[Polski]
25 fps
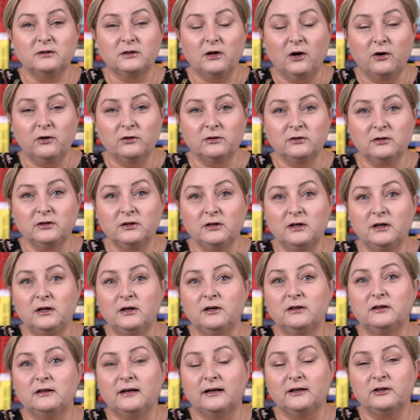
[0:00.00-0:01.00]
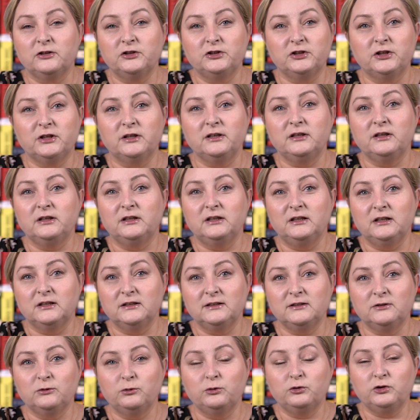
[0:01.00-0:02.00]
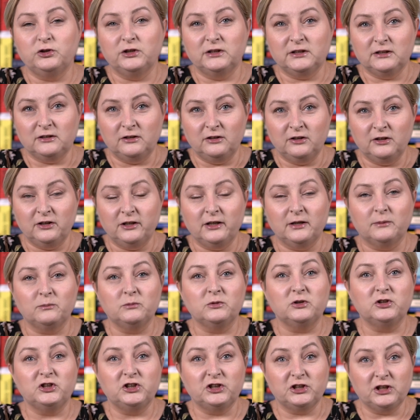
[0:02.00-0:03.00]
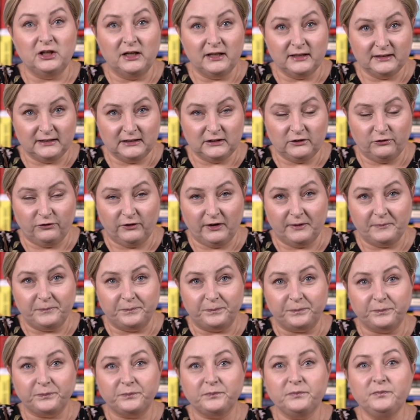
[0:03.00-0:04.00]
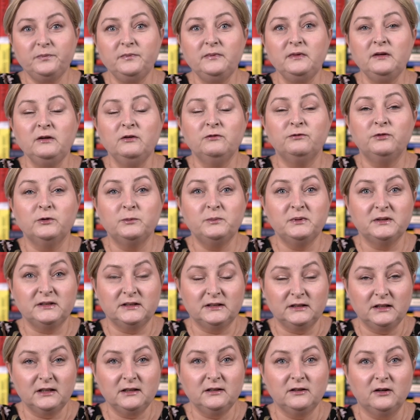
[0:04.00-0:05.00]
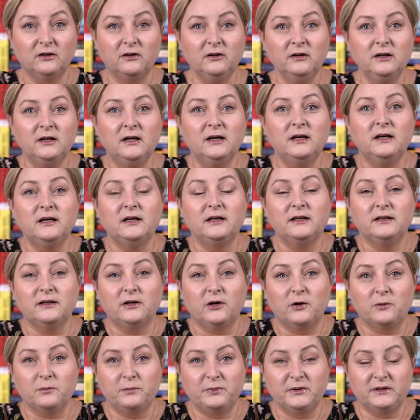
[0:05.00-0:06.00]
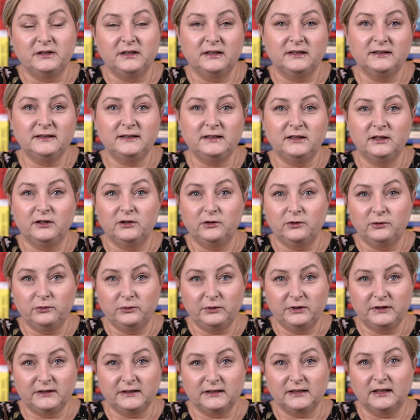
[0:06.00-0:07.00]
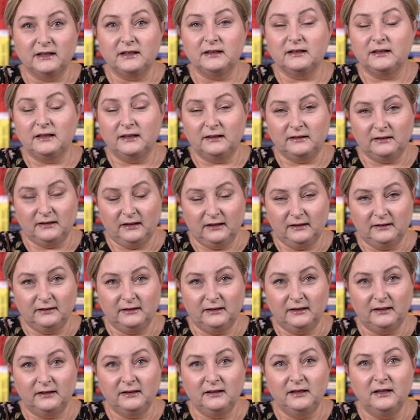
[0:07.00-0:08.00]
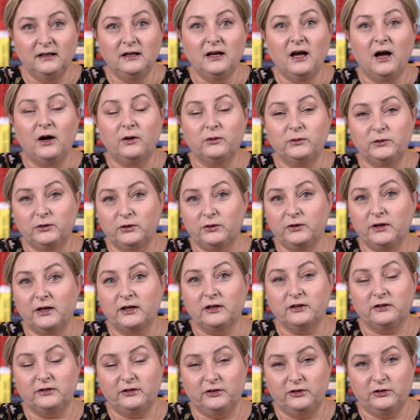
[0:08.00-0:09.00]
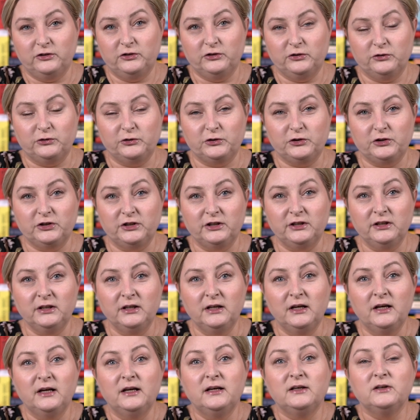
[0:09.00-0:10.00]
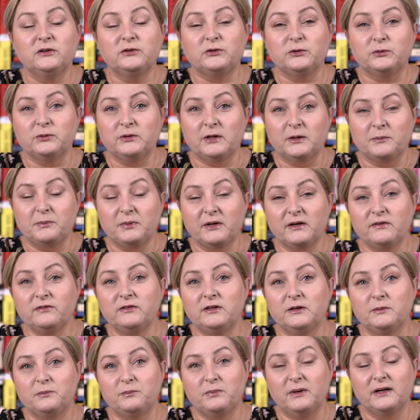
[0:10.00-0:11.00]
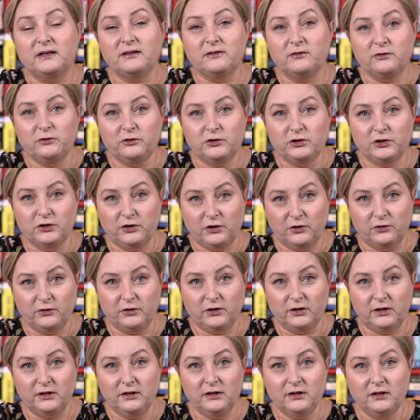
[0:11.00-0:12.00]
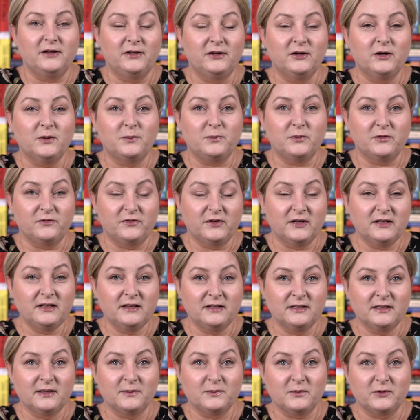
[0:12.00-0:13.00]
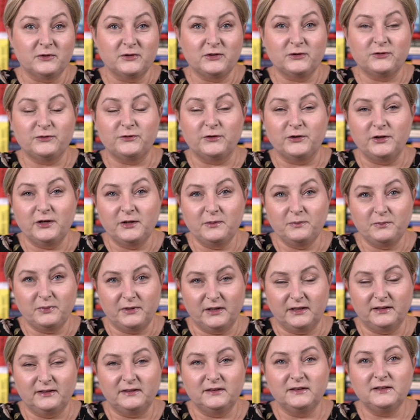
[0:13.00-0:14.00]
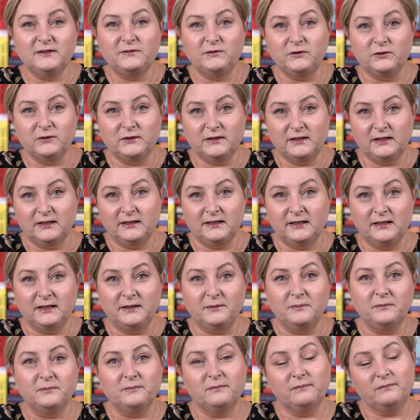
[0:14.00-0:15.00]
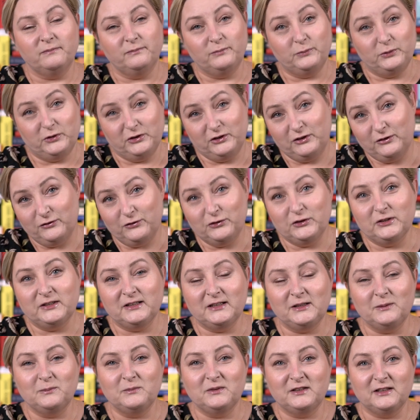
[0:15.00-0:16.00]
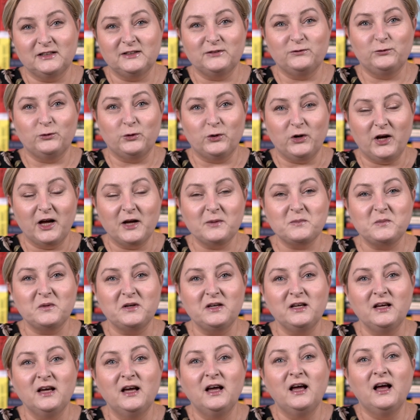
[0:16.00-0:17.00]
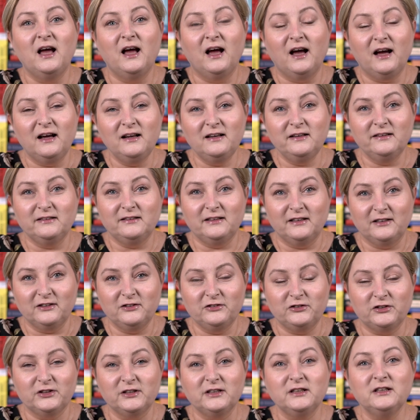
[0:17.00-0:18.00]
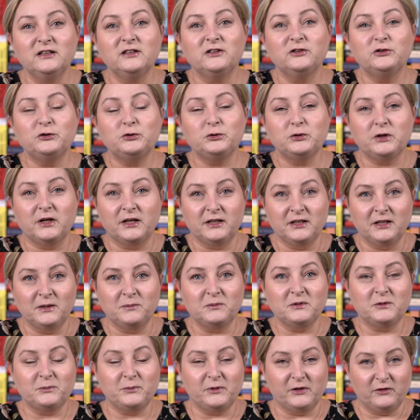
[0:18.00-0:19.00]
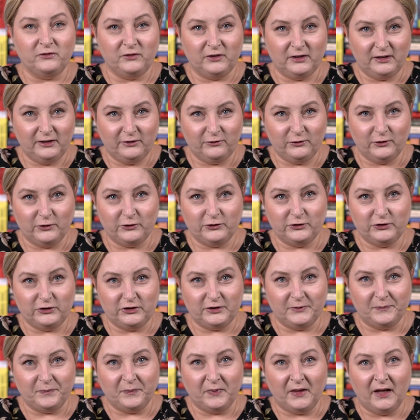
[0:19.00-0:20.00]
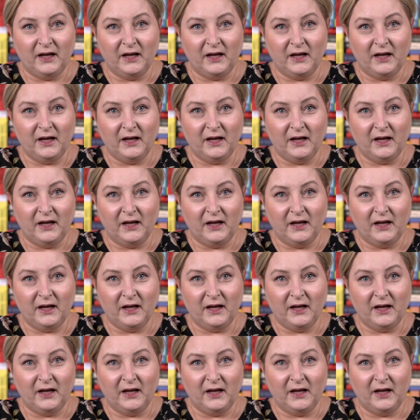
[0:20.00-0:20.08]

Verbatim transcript: On także jest uczestnikiem śledztwa. Wobec tego kompetencje Luisa Catalde autora tej książki są naprawdę bardzo szerokie i opowiada nam o swojej pracy związanej przede wszystkim ze zwłokami, ale także z szukaniem sprawiedliwości.